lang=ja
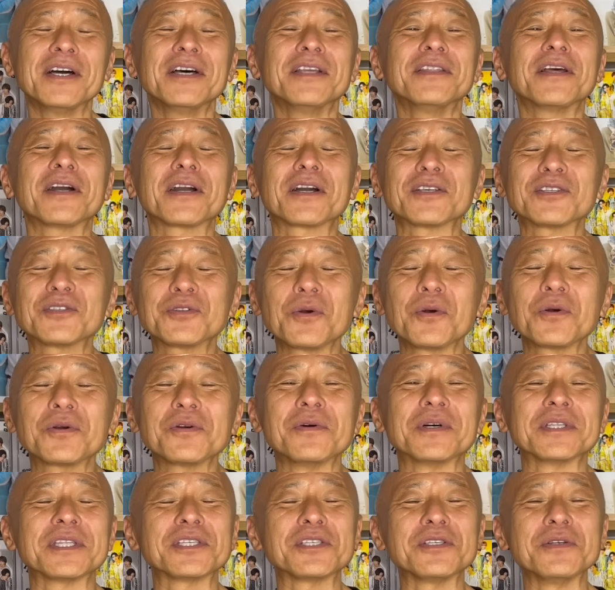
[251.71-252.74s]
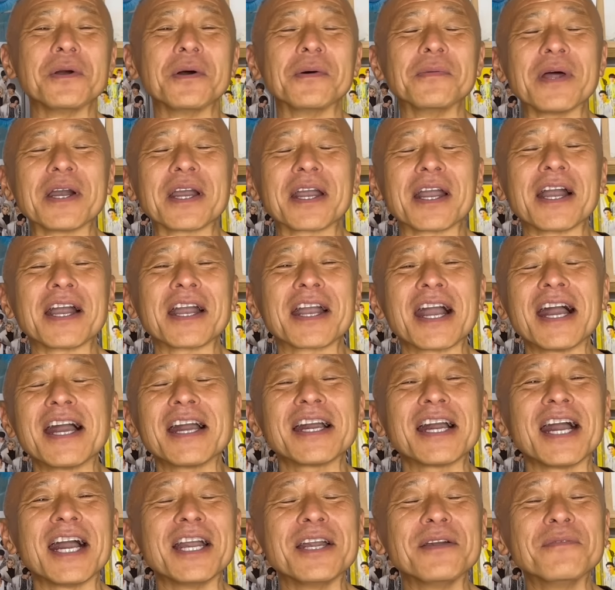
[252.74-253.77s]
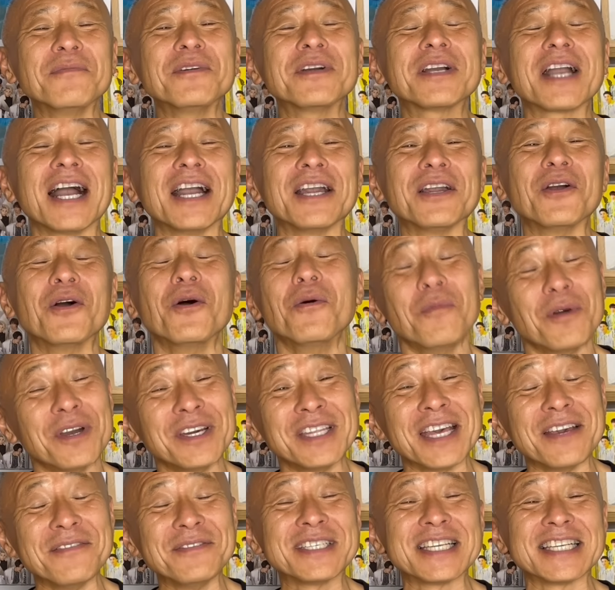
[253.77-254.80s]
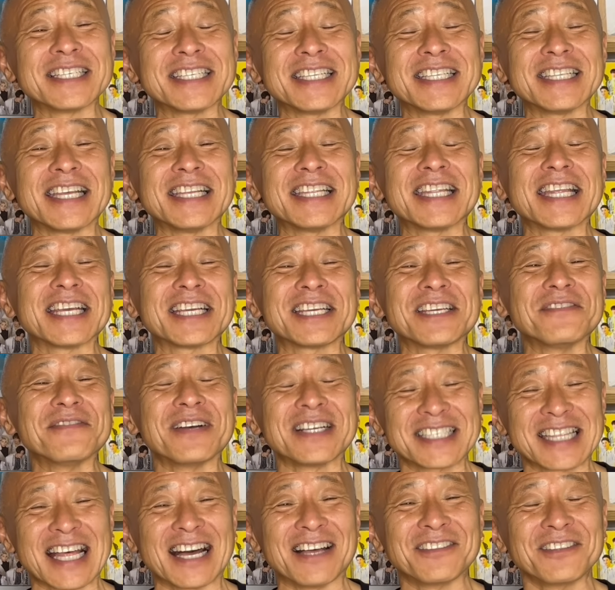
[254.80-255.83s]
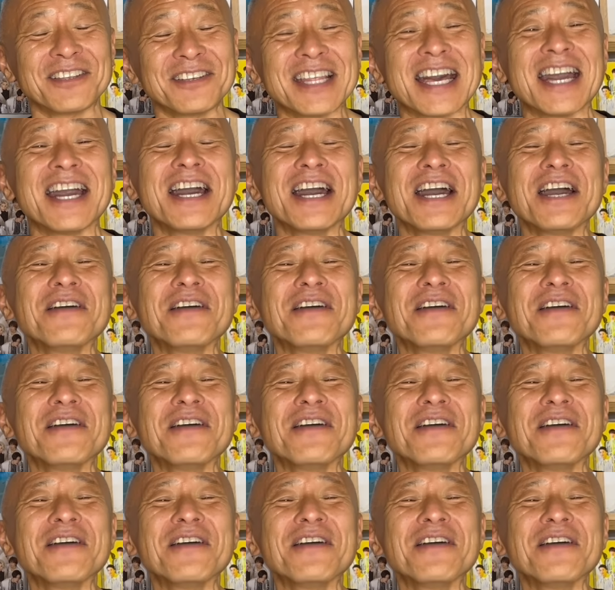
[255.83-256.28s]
なんかすごく私はなんか感慨深い思いで見させていただきましたので、